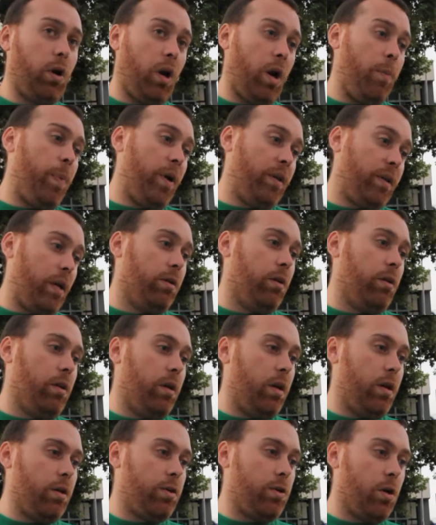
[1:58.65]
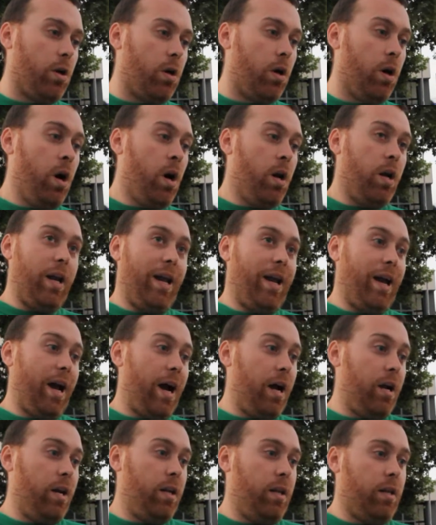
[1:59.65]
respetando el derecho
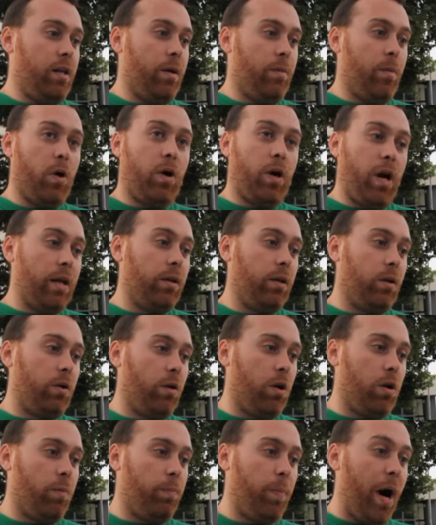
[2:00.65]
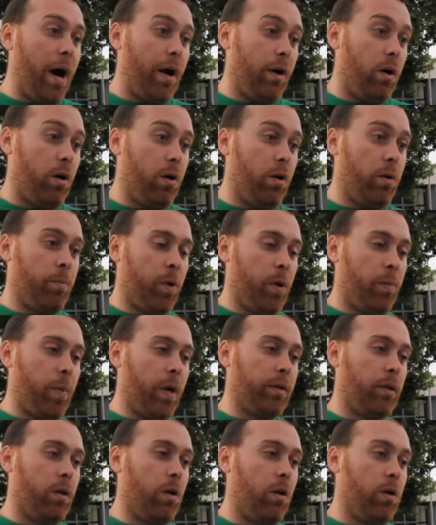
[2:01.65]
legal y democrático del paro por parte